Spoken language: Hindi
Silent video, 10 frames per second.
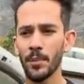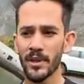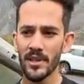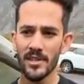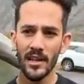
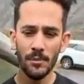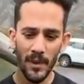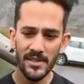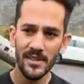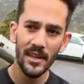पंद्रह साल की
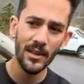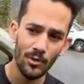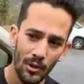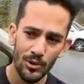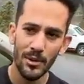पासिंग है तो
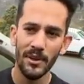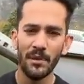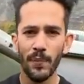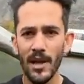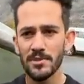हाँ। उसके बाद
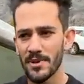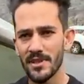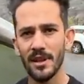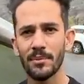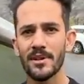आप पांच पांच
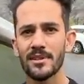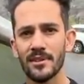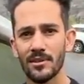साल आप कर सकते